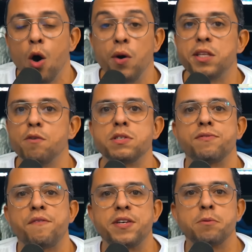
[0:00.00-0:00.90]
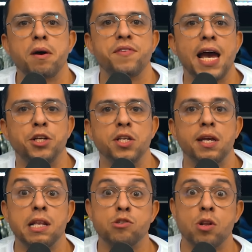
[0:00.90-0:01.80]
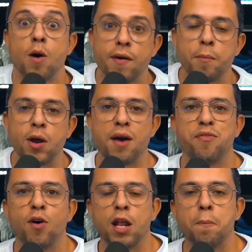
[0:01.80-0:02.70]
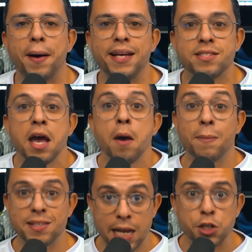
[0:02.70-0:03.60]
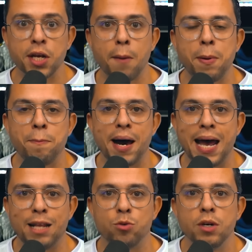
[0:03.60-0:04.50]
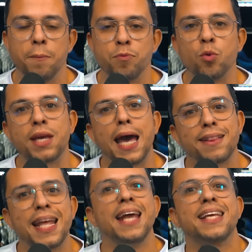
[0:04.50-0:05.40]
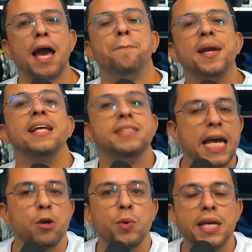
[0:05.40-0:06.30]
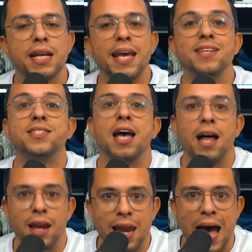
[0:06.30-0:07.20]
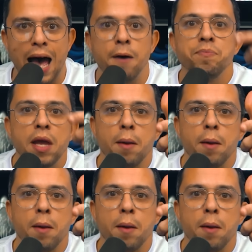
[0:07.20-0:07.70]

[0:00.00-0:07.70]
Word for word: Ou então você vai fazer uma viagem internacional, vai morar fora do país, mas quer chegar preparado. Não quer ter que aprender o inglês lá.